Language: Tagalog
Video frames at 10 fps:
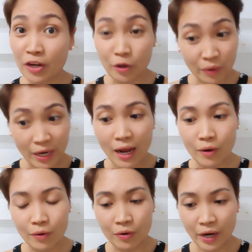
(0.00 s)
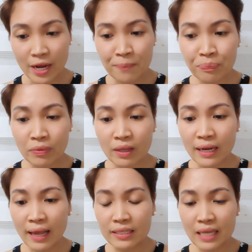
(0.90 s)
ang iyong regalo, okay?
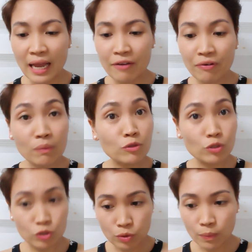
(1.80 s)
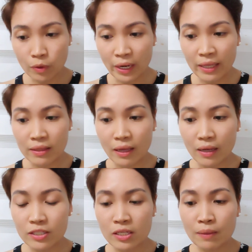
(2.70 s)
Next ay from YouTube ulit,
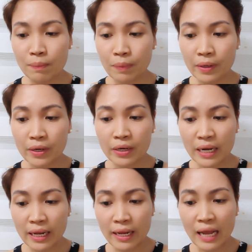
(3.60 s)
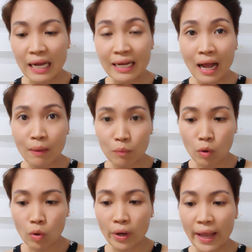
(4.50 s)
si Bernie
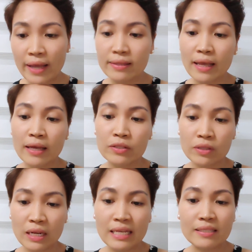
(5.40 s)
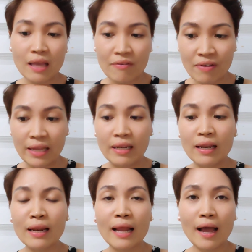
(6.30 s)
Agamo
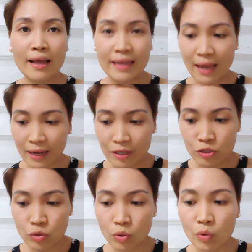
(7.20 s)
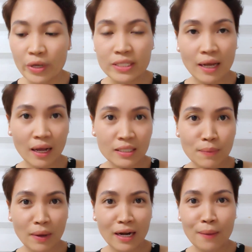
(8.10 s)
8837. Ayan. So, kung isa ka
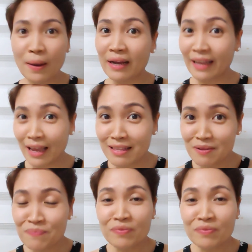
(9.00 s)
sa mga nabanggit,